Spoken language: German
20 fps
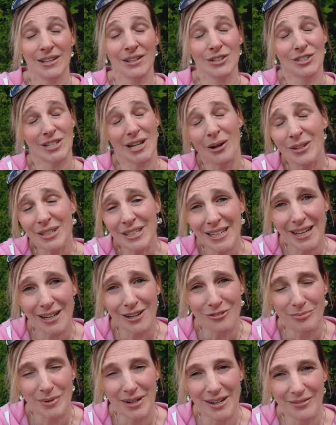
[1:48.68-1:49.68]
Schau dich
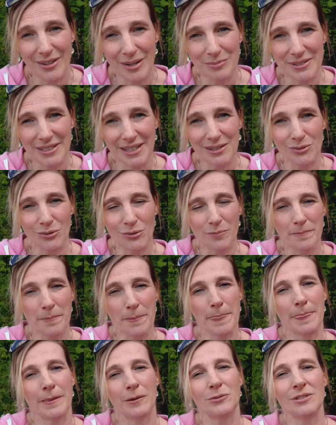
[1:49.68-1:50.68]
gerne auf meiner Website
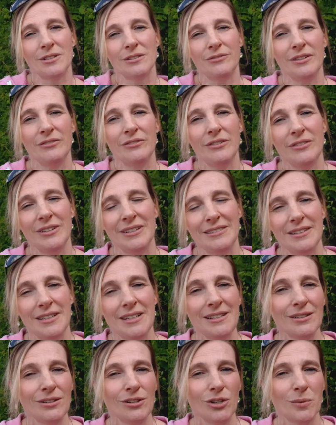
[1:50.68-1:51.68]
um unter
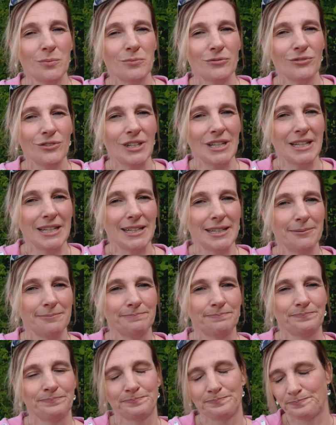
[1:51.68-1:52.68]
www.seelenklopfen.de.
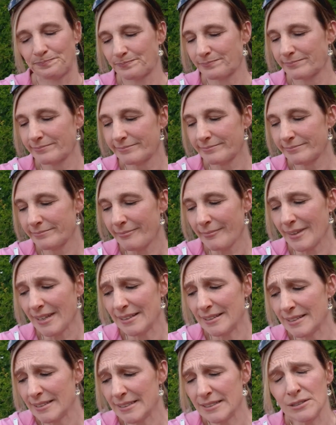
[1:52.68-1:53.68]

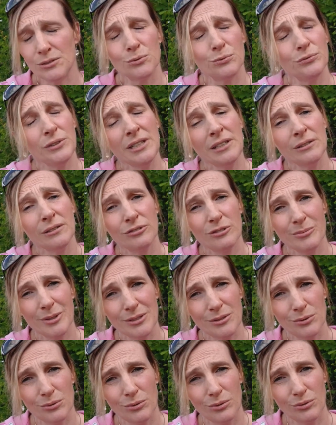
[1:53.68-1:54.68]
Da kriegst du viele
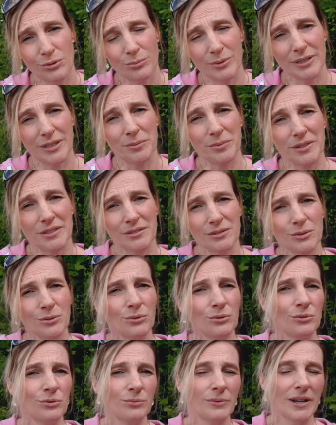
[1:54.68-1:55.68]
Informationen über
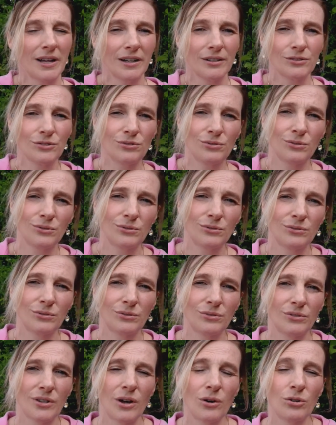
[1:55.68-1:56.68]
Depressionen, über Angststörungen
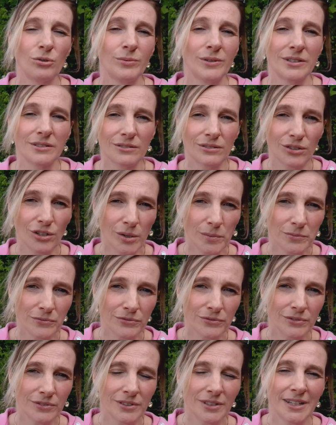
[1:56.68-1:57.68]
und auch über das
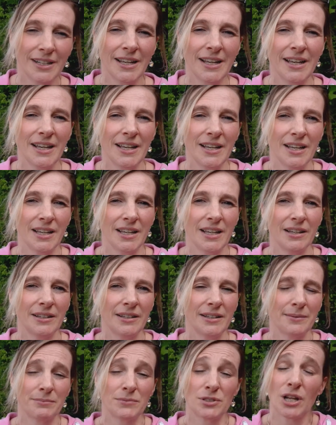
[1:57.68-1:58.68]
Klopfen.
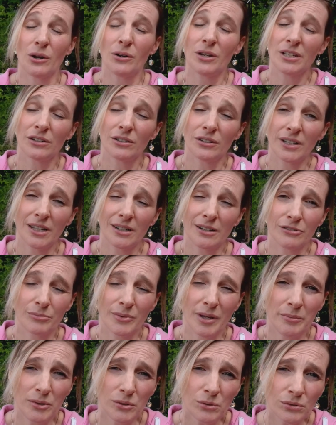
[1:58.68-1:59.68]
Ähm, schau dich auch gerne auf
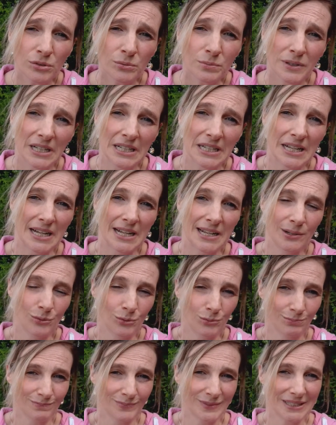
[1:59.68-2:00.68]
meinem YouTube-Kanal
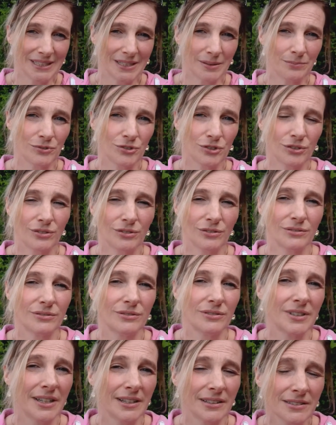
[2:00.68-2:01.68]
um. Ich habe schon
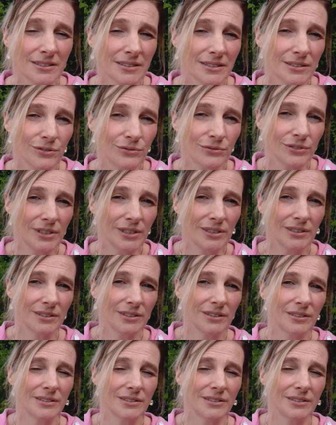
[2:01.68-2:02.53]
ganz, ganz viele